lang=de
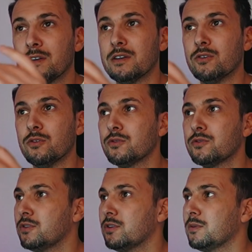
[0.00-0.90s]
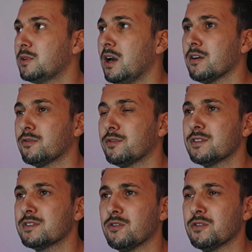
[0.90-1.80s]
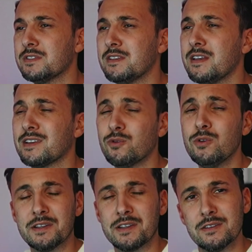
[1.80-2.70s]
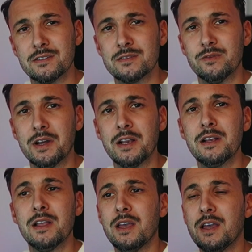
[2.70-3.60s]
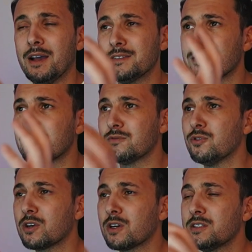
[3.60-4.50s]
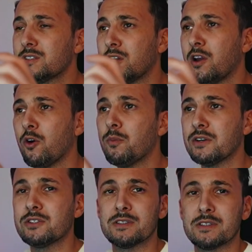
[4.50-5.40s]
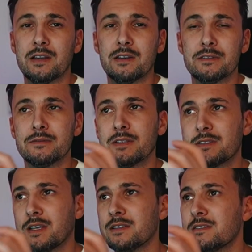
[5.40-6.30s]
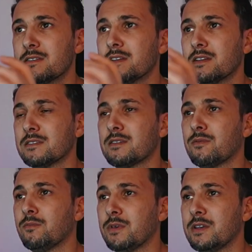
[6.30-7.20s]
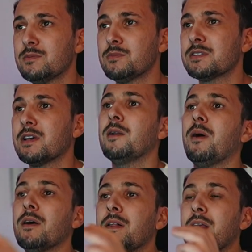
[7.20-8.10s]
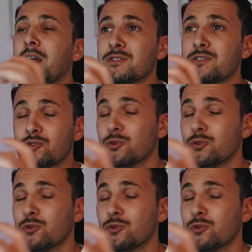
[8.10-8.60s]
Und äh, ja, ich finde es auch ein sehr, sehr cooler Trend ist, weil es ist wirklich Low-Budget-Trend. Das Ganze ist easy bezahlbar. Es ist so